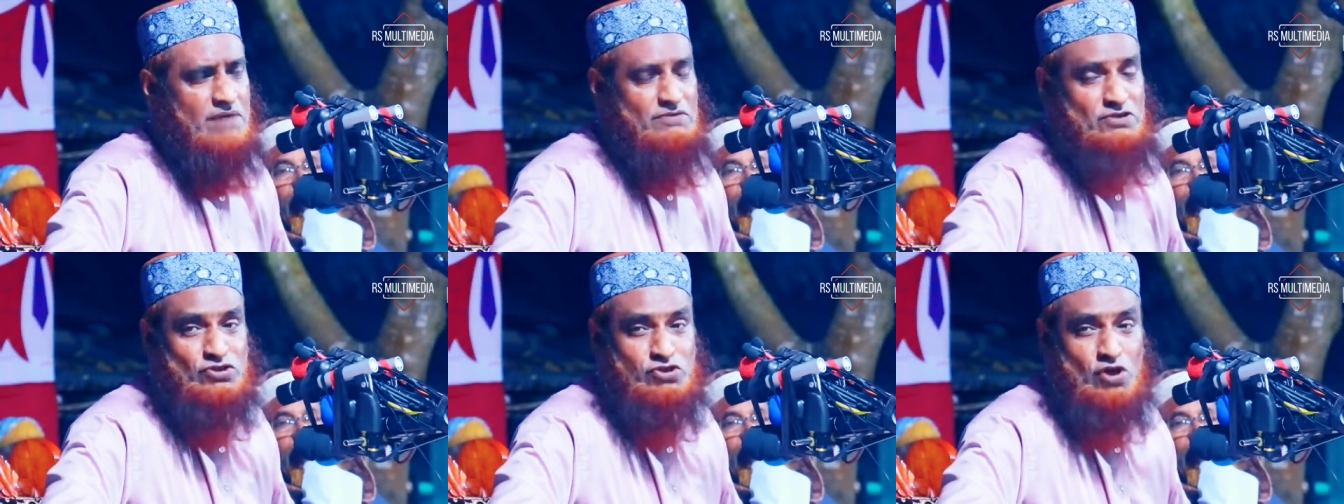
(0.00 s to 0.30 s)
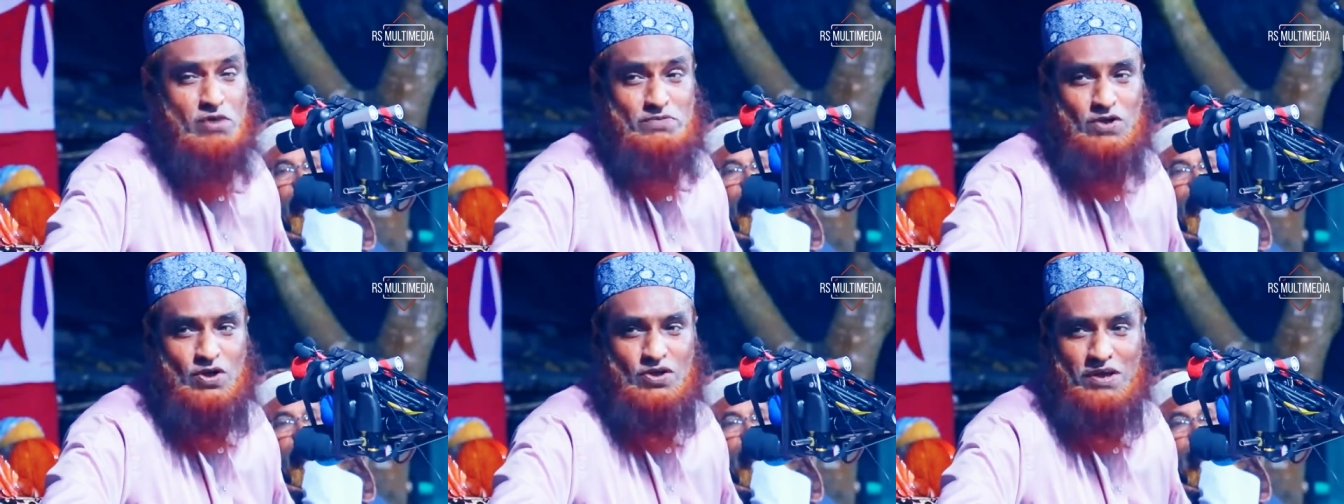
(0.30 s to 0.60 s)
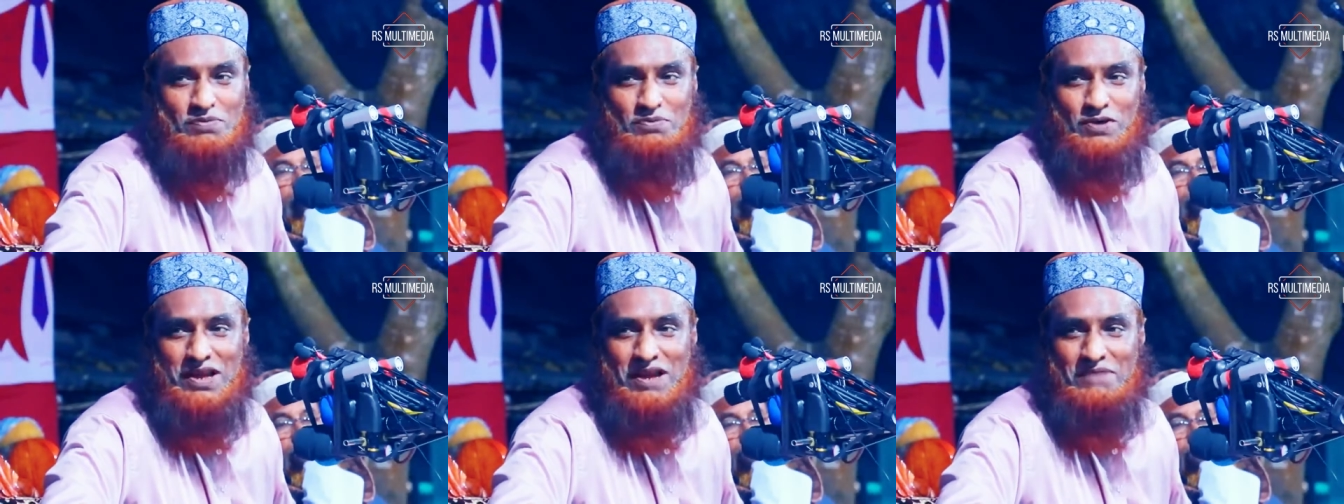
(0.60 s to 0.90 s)
আমি
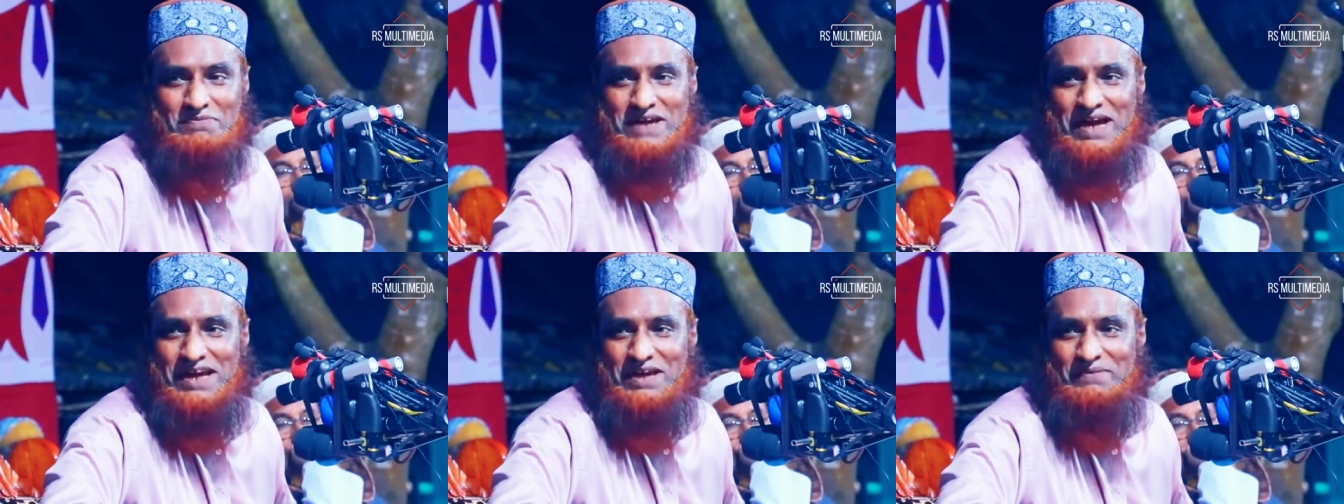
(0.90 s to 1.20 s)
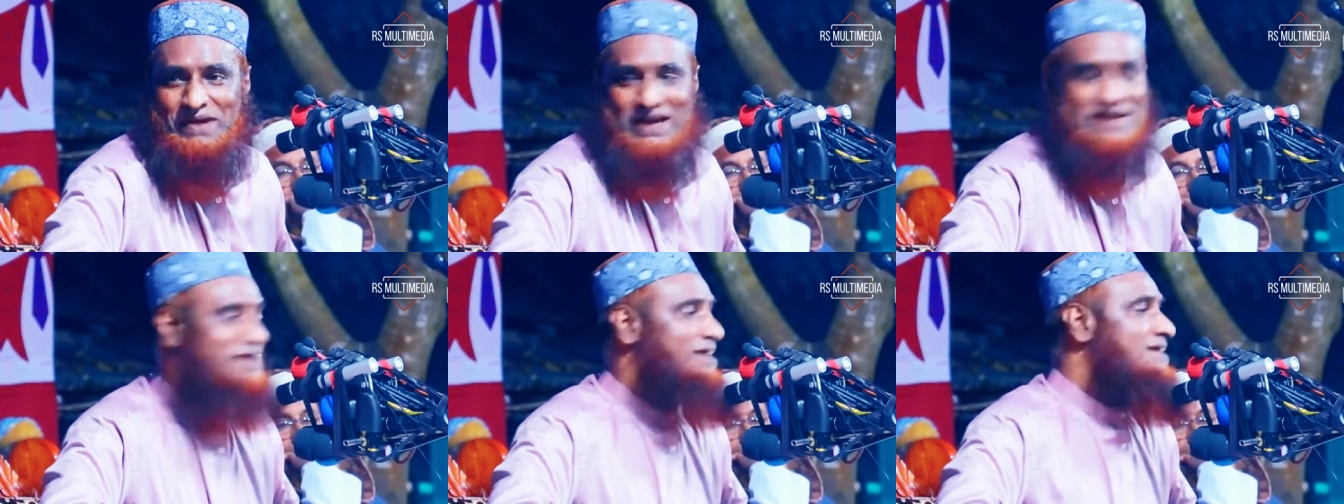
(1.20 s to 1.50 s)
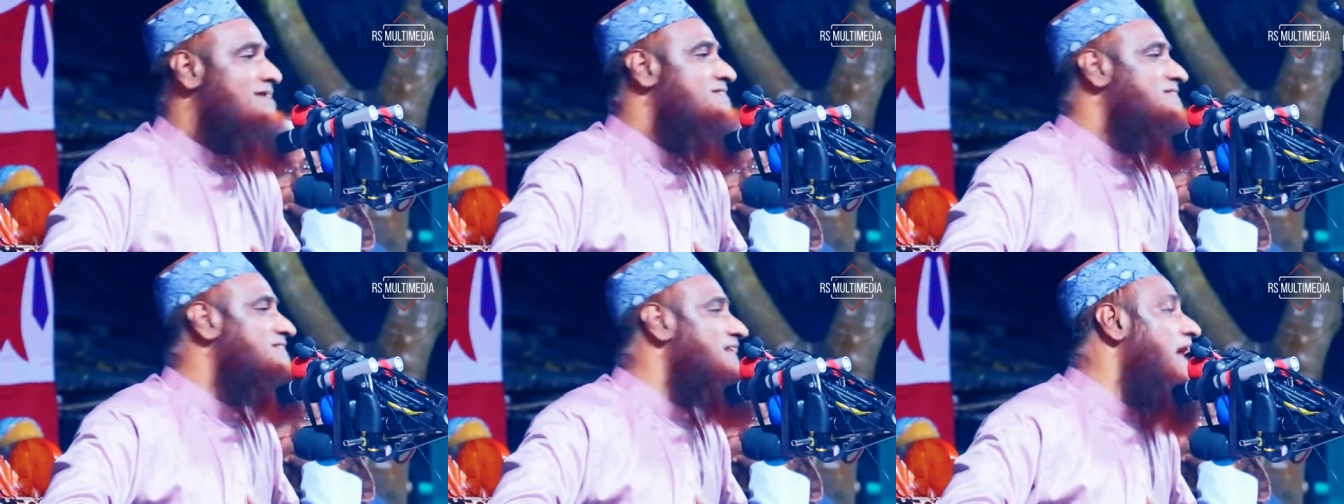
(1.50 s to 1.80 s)
চমকটে বললাম কে রে ভাই
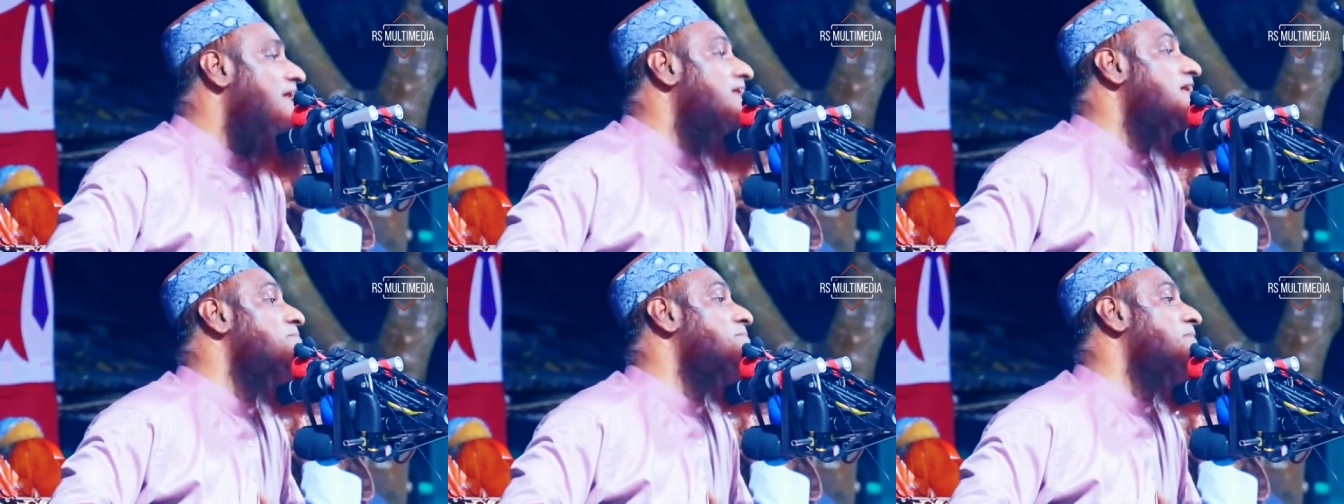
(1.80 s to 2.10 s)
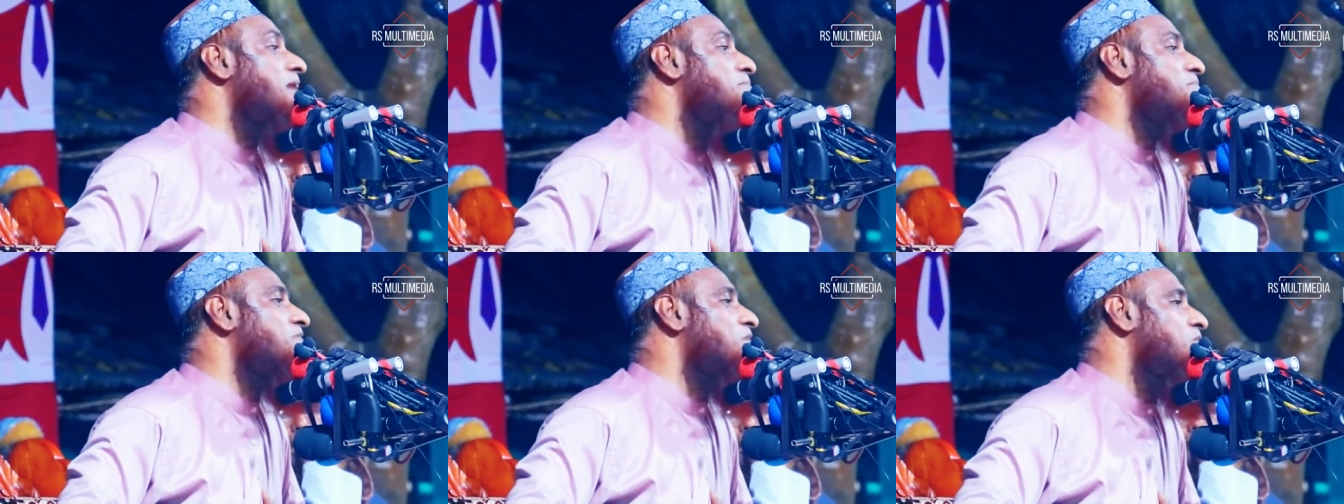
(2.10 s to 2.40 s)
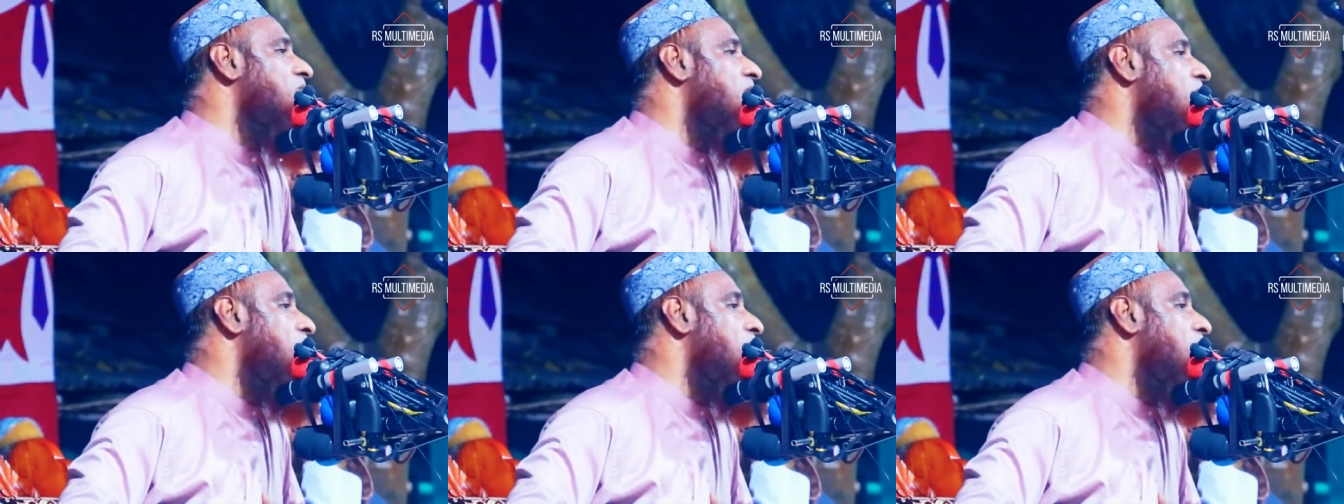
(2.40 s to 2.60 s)
জালিম কেমনে